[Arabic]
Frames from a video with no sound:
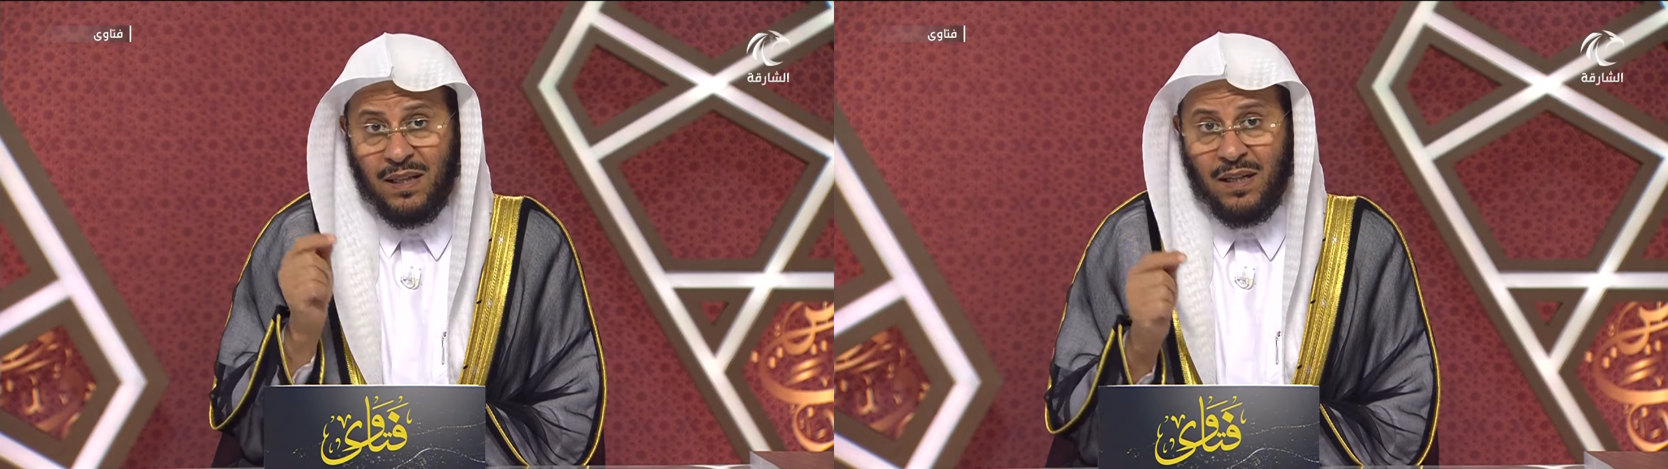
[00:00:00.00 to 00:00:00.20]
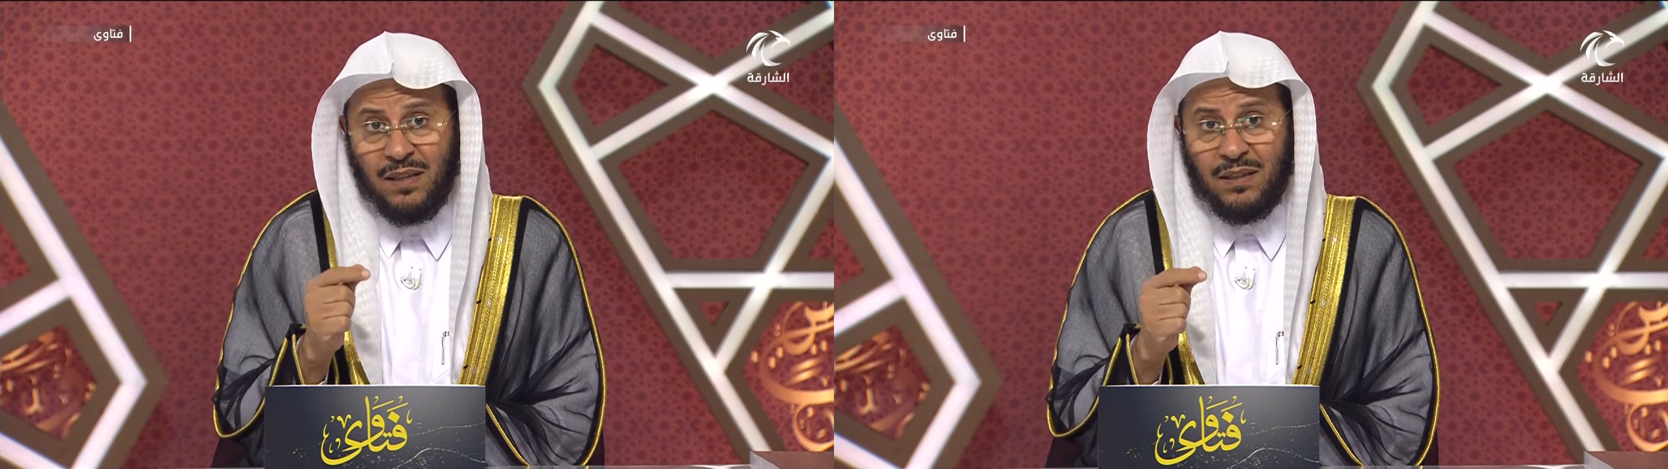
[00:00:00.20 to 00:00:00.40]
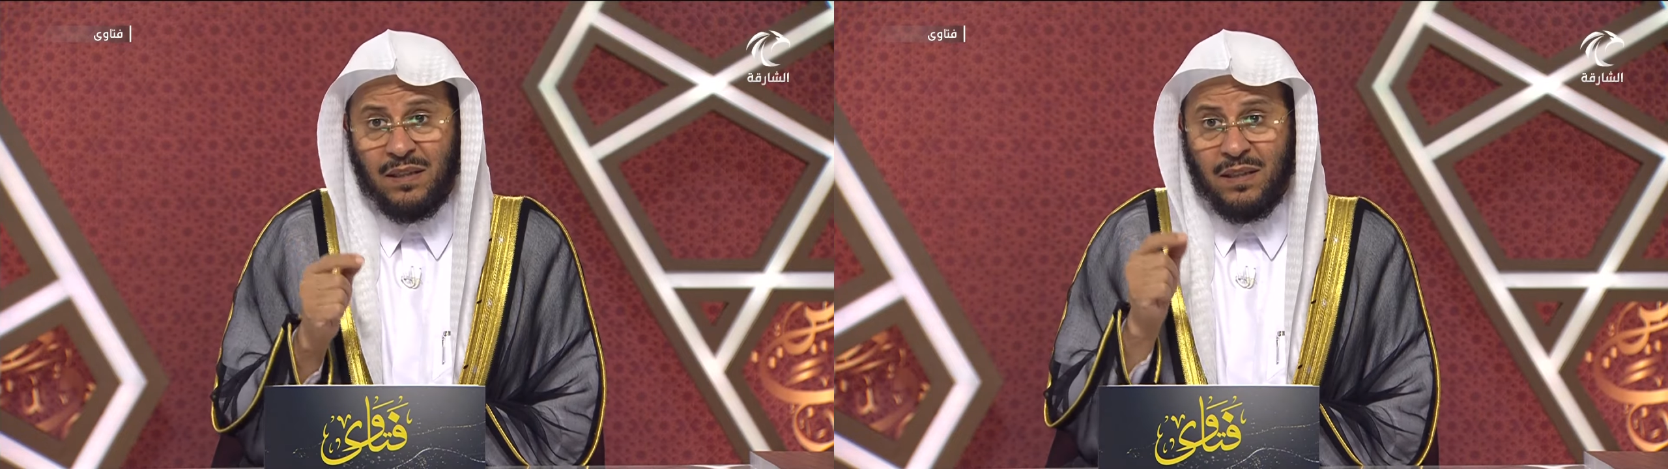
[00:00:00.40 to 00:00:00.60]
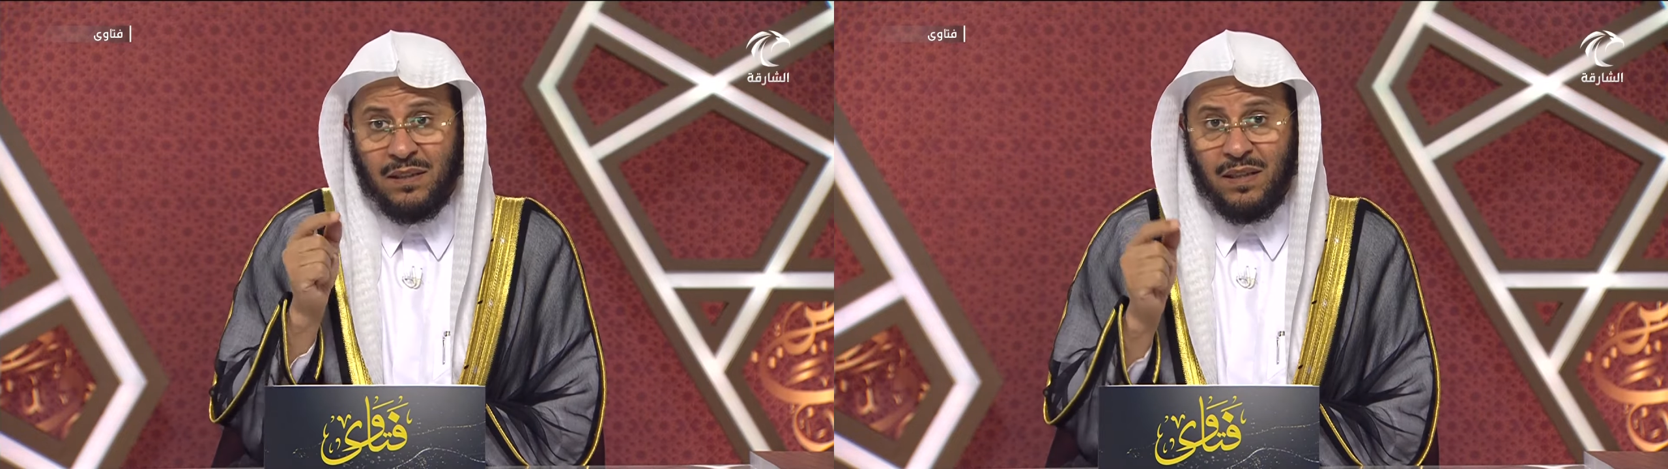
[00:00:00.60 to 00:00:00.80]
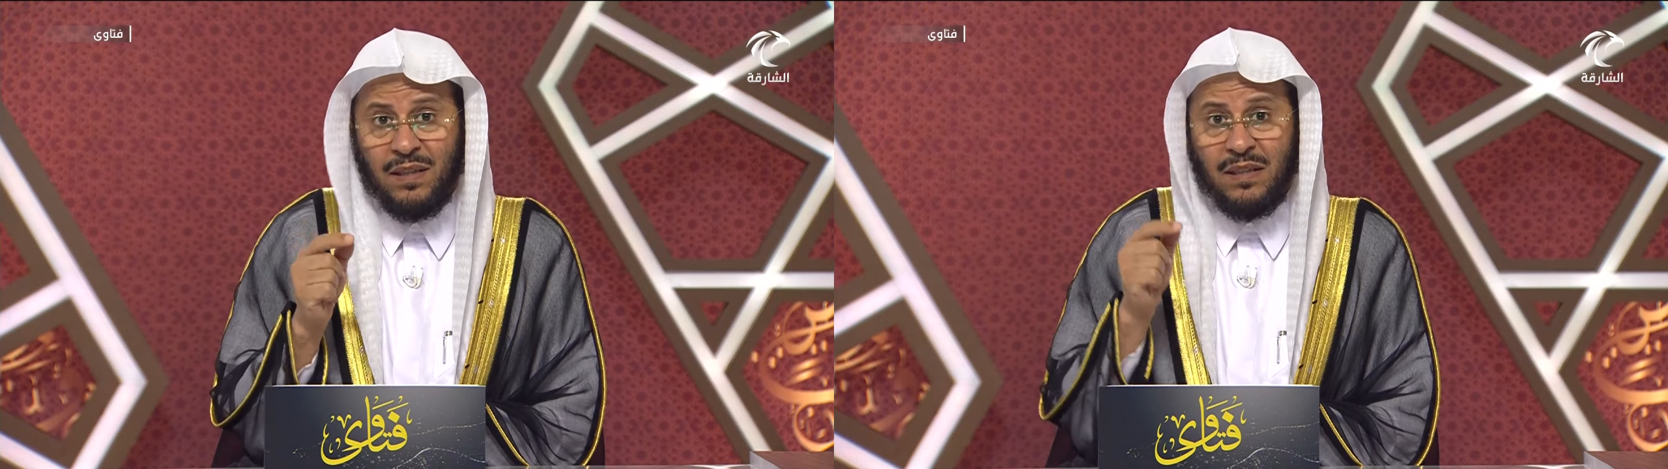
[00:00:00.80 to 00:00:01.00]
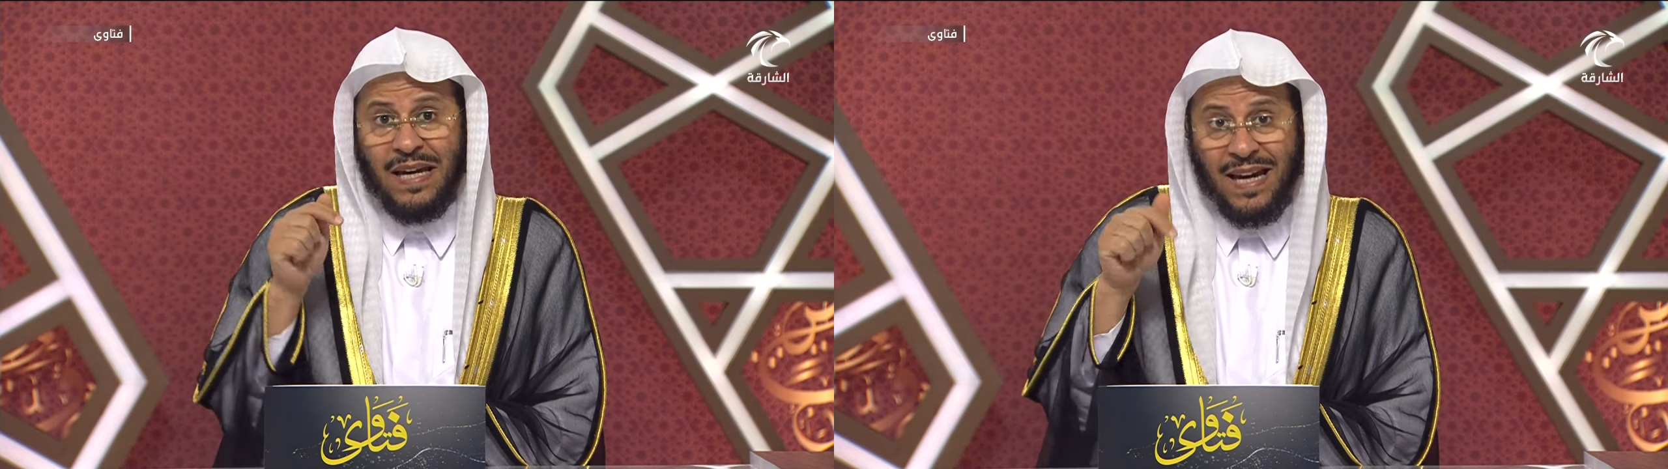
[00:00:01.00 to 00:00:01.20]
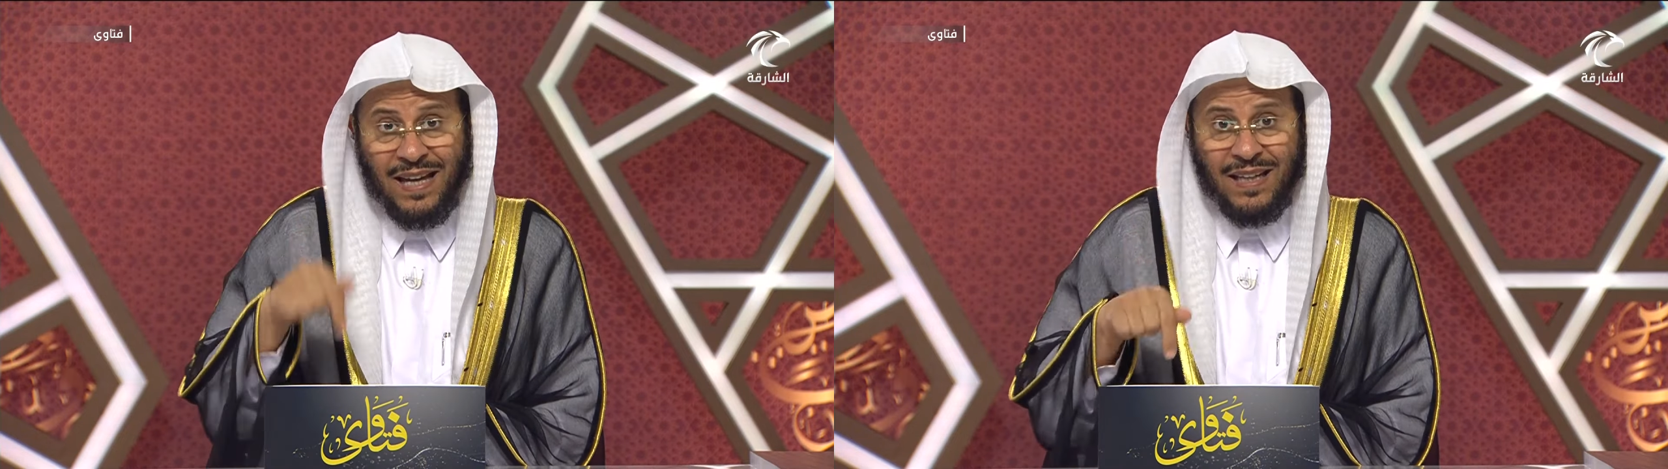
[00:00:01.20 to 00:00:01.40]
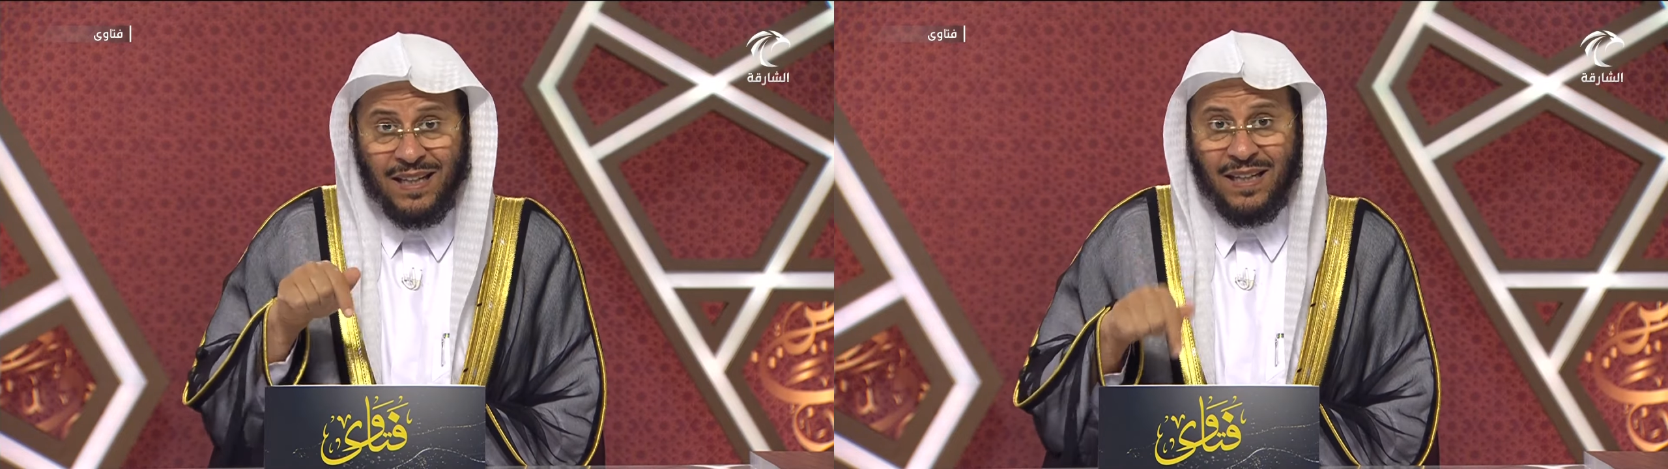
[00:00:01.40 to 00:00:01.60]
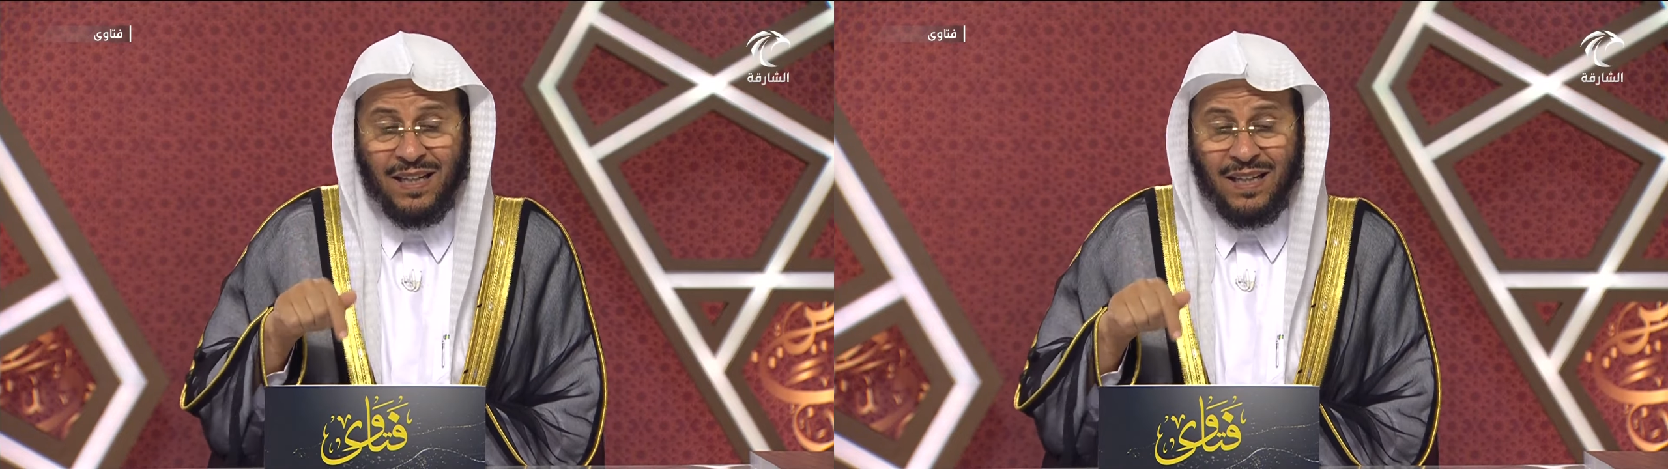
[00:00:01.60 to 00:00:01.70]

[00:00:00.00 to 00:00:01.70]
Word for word: أخيك دين حال